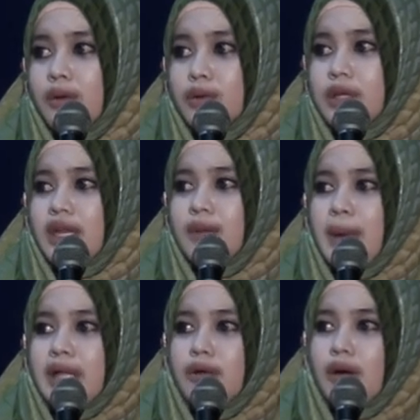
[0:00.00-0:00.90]
lho dereng
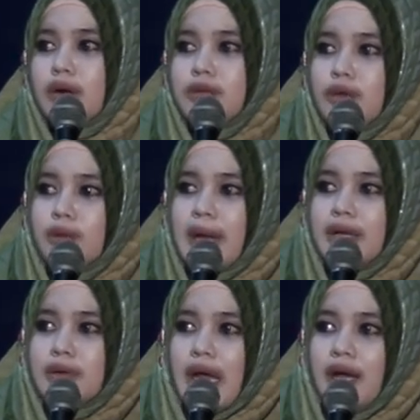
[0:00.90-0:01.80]
Pak kok kondur
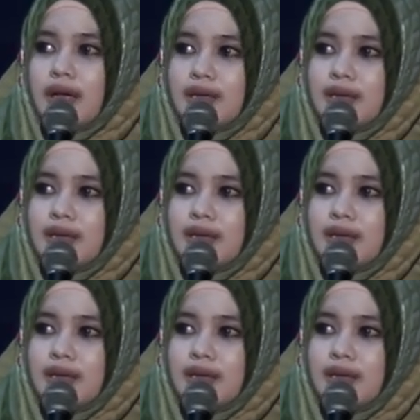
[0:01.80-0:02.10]
Pak Lurah